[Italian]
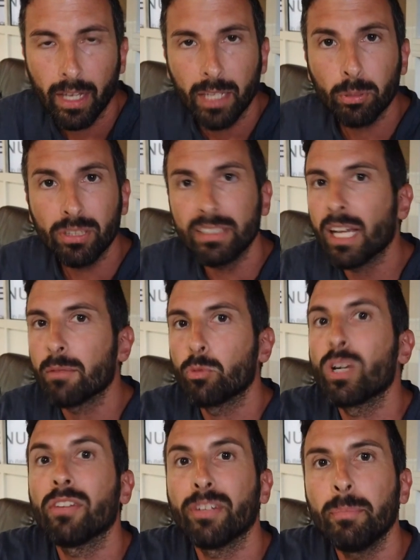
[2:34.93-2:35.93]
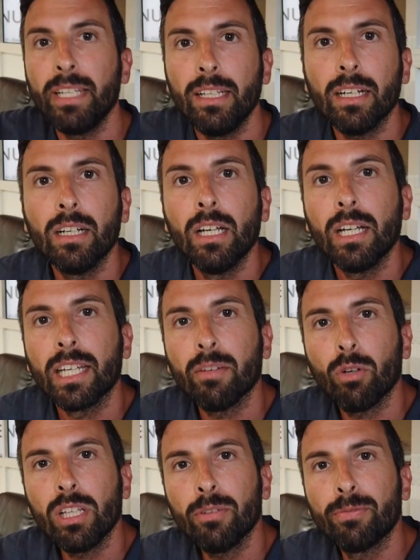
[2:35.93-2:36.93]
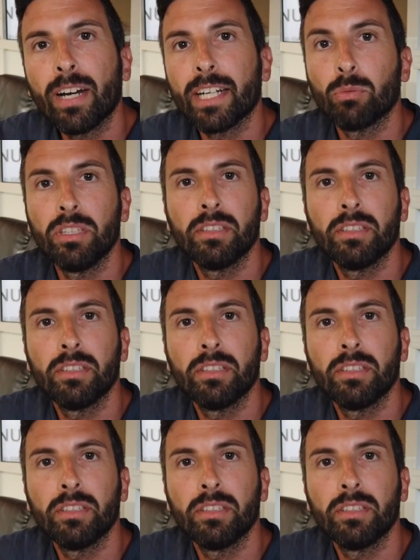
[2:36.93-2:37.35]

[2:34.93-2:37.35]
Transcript: Ipotizziamo una famiglia che voglia fare un